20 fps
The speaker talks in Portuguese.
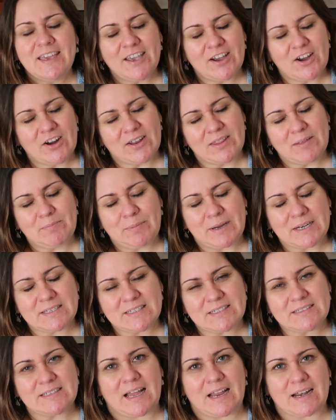e agora da
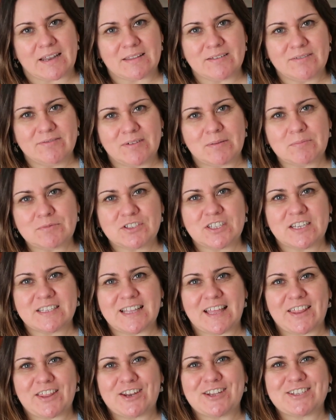parte da tarde. Vamos
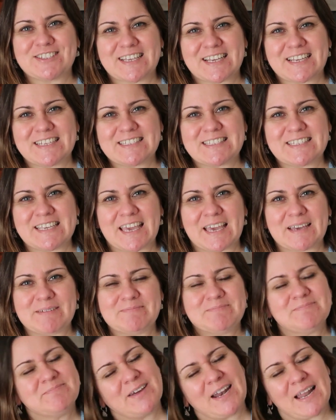tratar da nossa casinha.
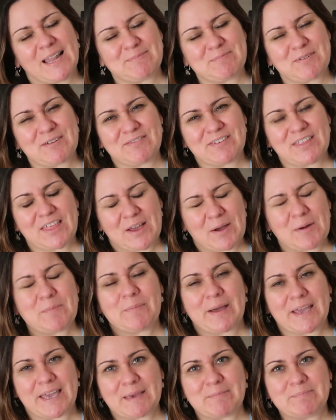Ora lá para o vídeo,
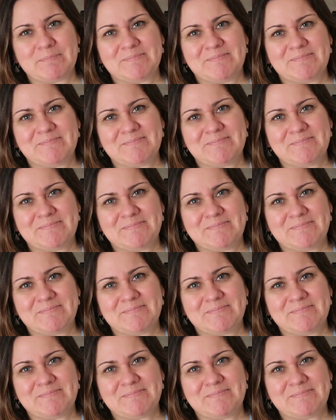acompanhem-me.